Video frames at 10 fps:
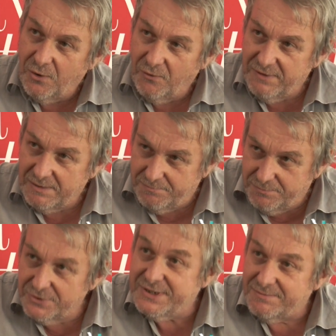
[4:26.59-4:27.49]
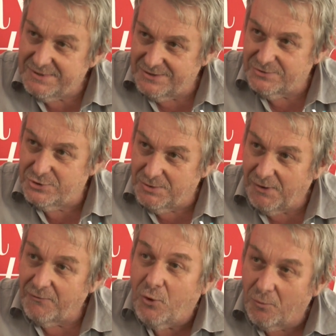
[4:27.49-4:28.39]
on va peut-être
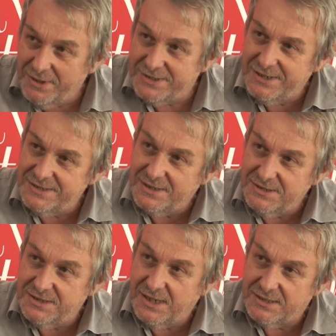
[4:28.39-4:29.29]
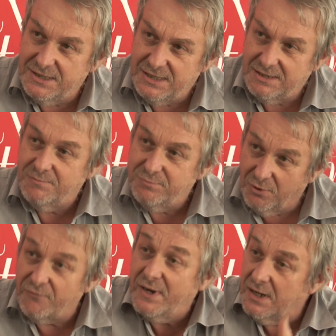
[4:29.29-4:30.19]
justement compléter les analyses didactiques
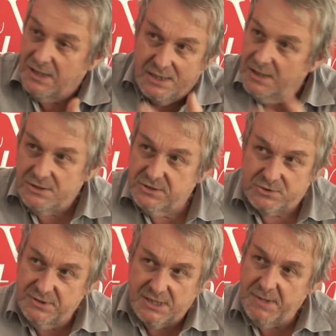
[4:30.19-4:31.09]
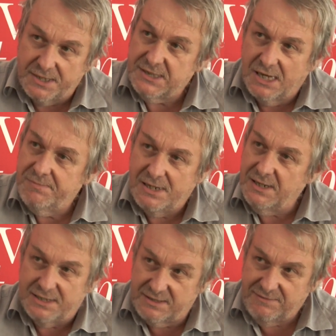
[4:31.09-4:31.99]
pour faire ce que les Américains appellent
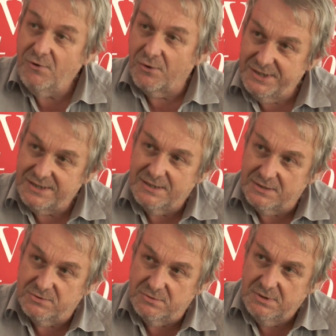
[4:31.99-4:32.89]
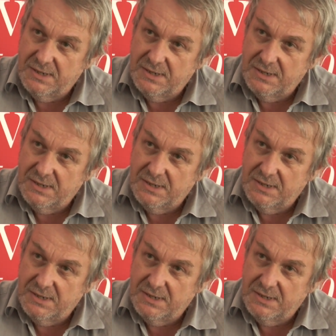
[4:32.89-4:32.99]
l'adaptive learning là-dessus.